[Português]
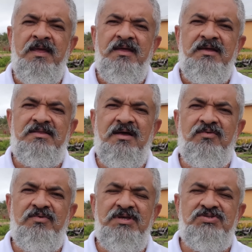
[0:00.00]
Então
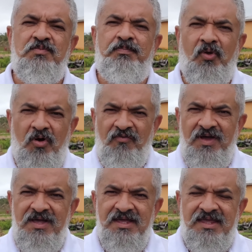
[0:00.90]
isso prova
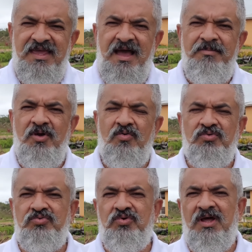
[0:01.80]
que a
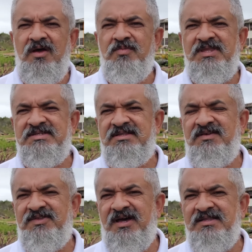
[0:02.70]
minhocultura é uma das
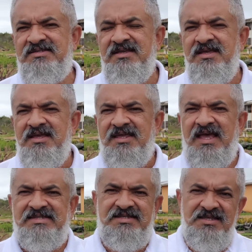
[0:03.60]
atividades que
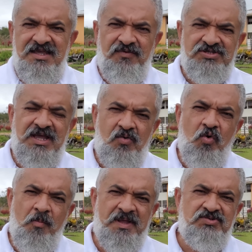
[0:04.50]
assim que você
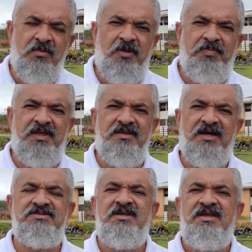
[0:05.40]
compra a sua propriedade,
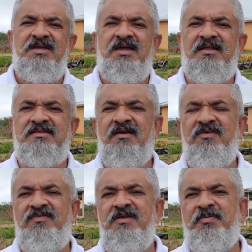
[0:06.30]
ela deve vir
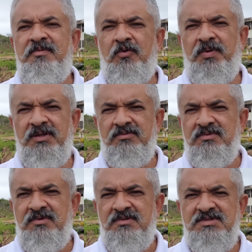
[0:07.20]
em primeiro plano.
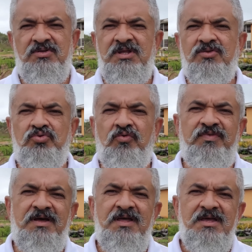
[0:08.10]
Você não tem dúvida
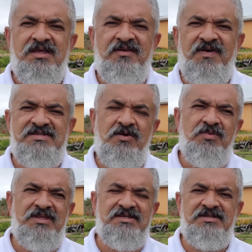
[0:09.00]
que vai ser uma
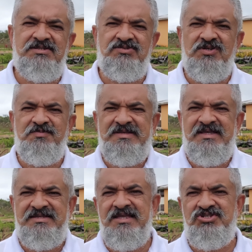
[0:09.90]
das decisões mais
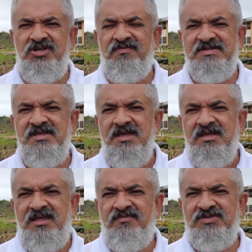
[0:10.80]
assertivas que
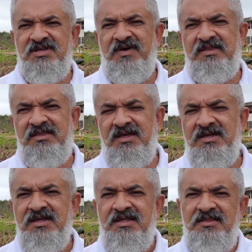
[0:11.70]
você vai ter
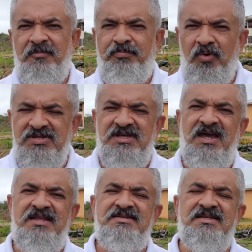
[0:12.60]
depois da
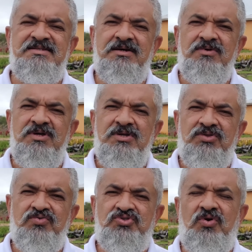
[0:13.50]
realização do
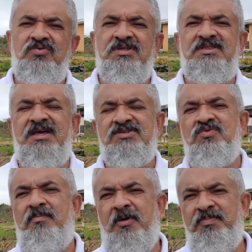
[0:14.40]
sonho de ter a sua
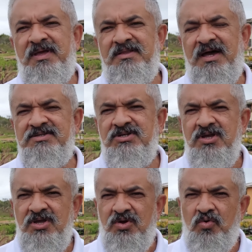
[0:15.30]
propriedade
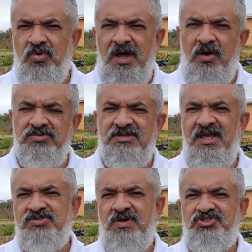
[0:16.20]
rural, de ter a
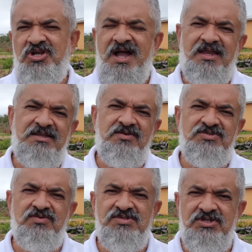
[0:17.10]
sua chácara, de ter o seu
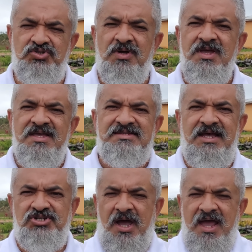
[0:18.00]
sítio, seja
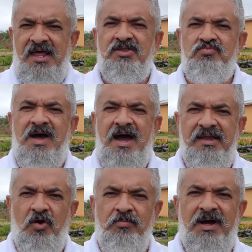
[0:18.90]
ela de uma área
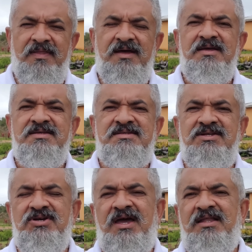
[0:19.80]
urbana, seja
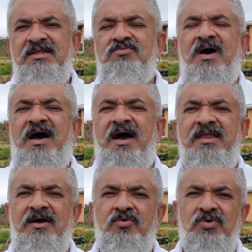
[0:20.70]
ela dentro de uma área
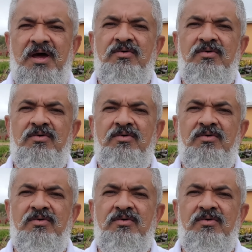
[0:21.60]
rural.